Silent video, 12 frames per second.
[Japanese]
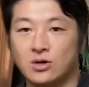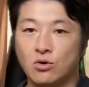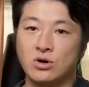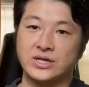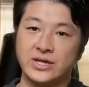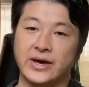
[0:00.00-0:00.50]

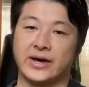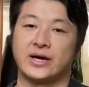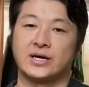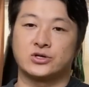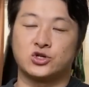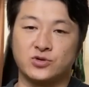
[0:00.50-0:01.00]
これ
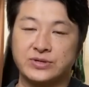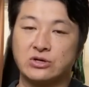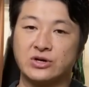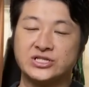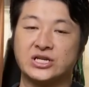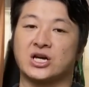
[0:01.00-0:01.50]
で首
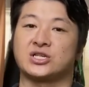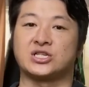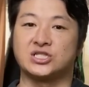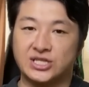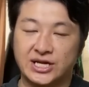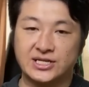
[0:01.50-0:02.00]
の位置が
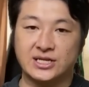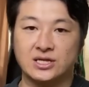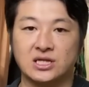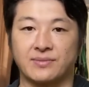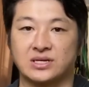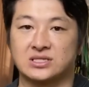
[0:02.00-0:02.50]
自然になっ
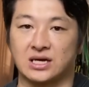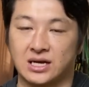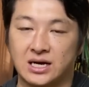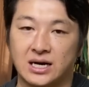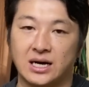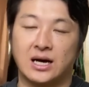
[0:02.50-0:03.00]
てますか
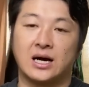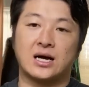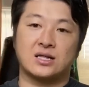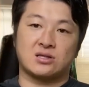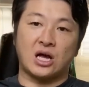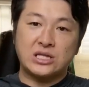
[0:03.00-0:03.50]
ら、
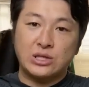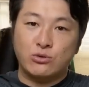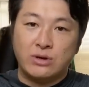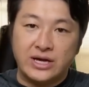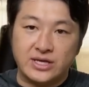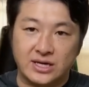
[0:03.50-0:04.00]
縦の
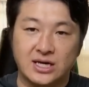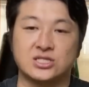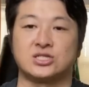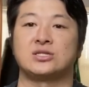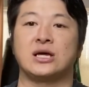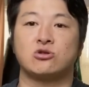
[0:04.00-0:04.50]
ラインが
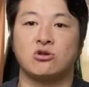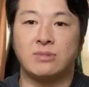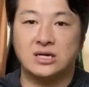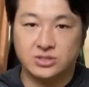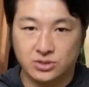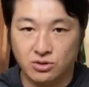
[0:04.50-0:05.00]
自然と
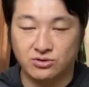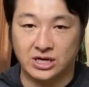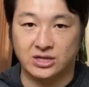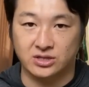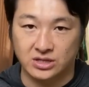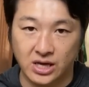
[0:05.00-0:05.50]
まっすぐに
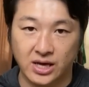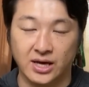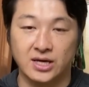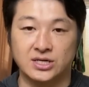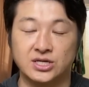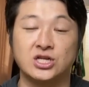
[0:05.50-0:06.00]
なっ
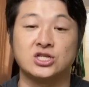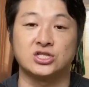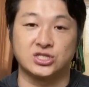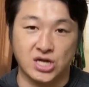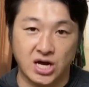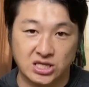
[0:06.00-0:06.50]
ていい
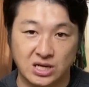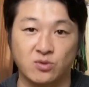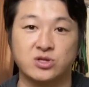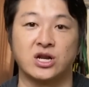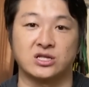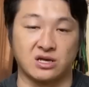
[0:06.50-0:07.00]
姿勢が保
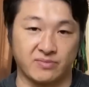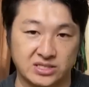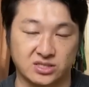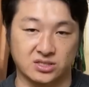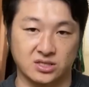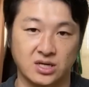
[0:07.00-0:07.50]
てれてま
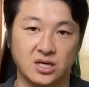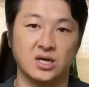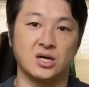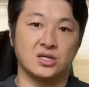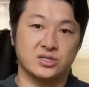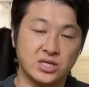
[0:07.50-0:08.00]
す。
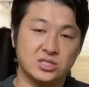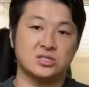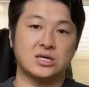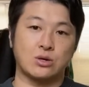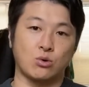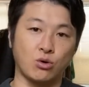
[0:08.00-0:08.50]
です
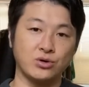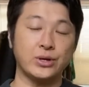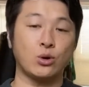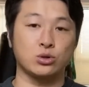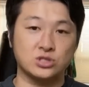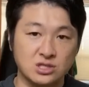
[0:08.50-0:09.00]
が、ここで
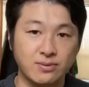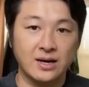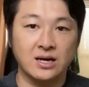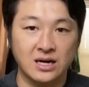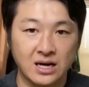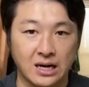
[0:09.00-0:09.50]
骨
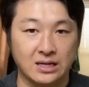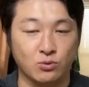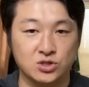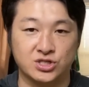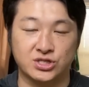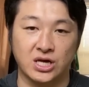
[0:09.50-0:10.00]
盤がも
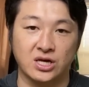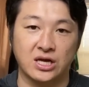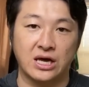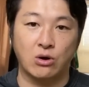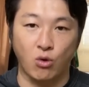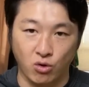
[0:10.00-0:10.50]
し前
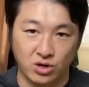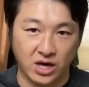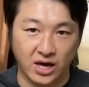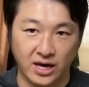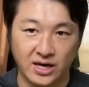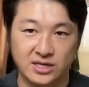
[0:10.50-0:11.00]
傾後
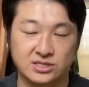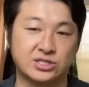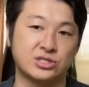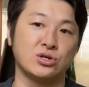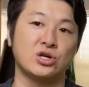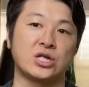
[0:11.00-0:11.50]
傾し
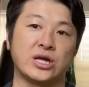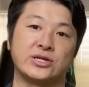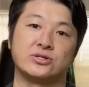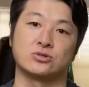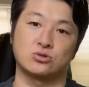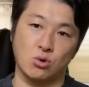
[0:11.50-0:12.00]
すぎてい
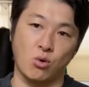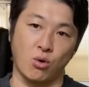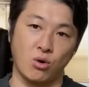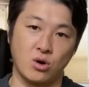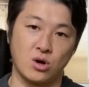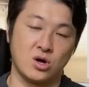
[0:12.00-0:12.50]
ると、